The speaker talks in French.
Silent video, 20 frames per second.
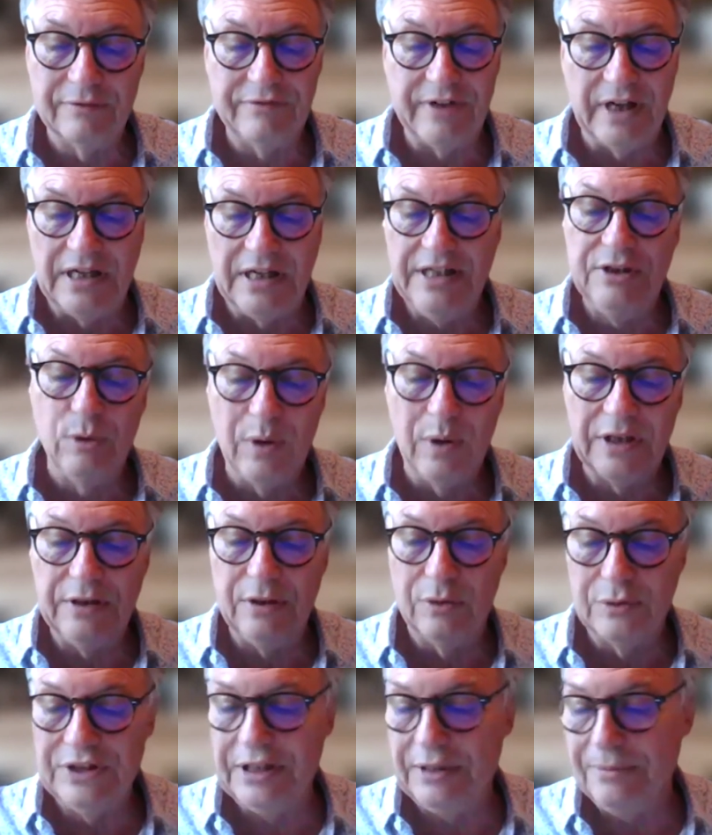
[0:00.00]
enfin les droits
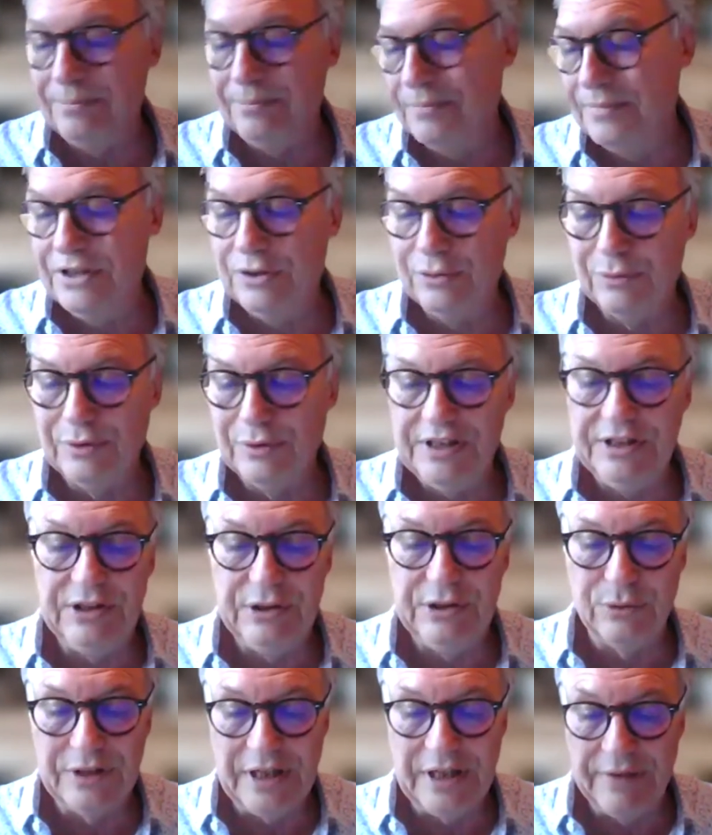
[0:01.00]
de l'ancienne maison
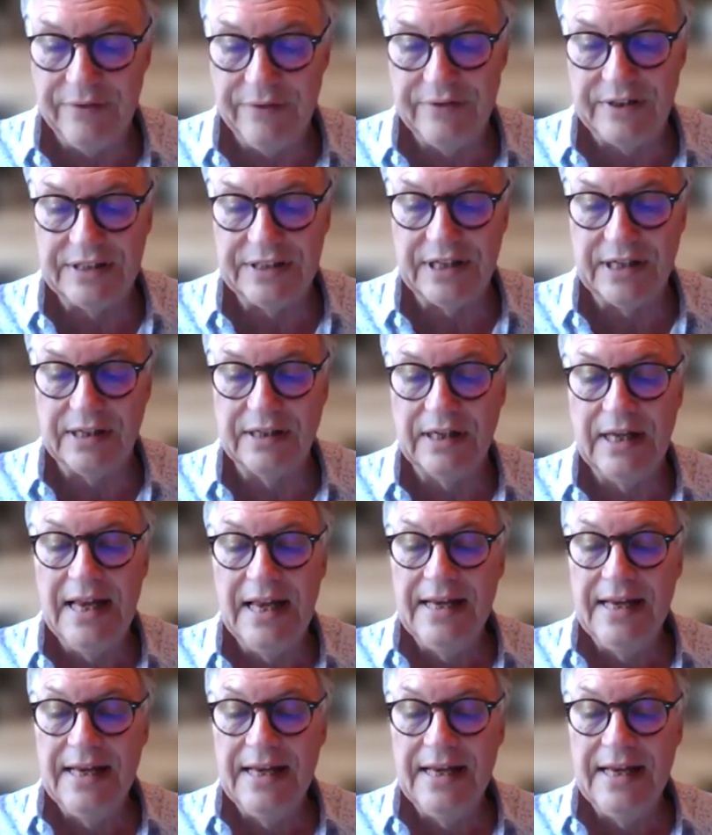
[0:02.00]
d'édition qui avait fait ça.